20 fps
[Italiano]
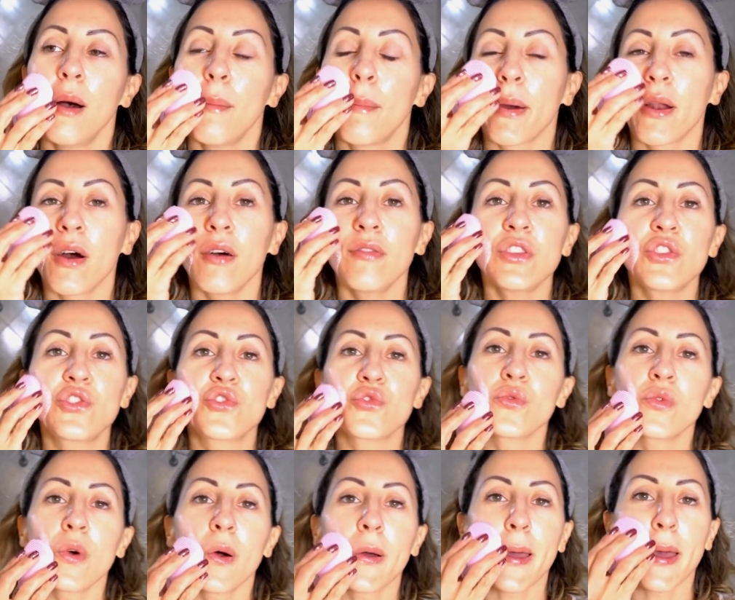però vi
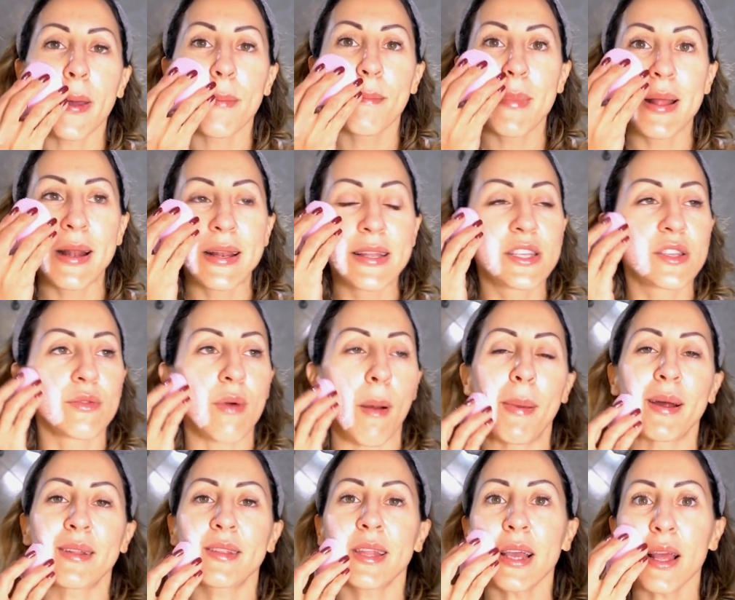giuro che è bellissima a
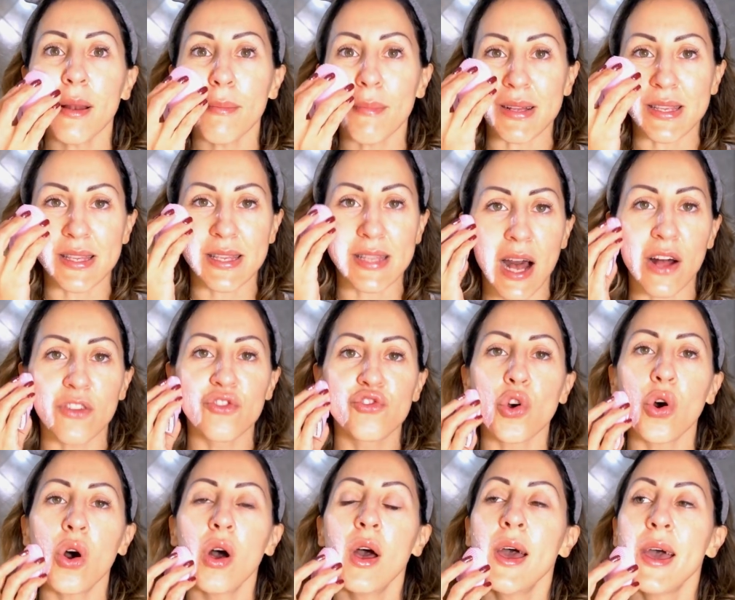parte che il
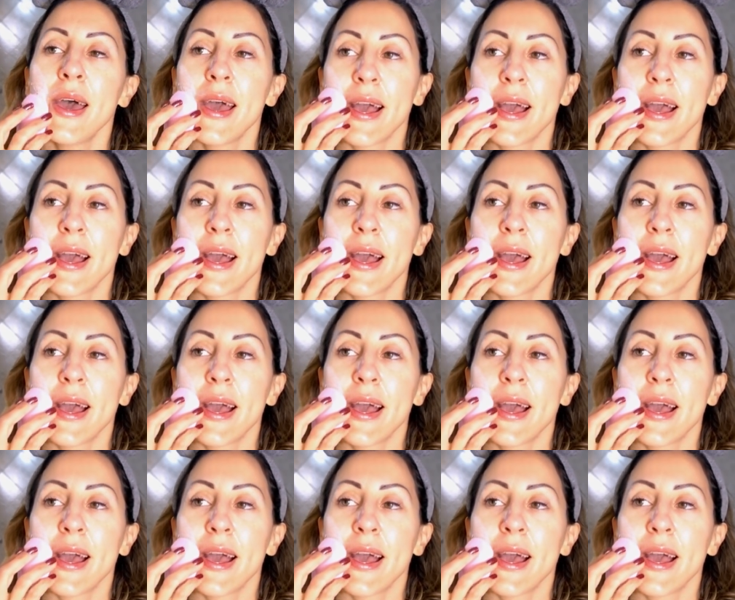massaggio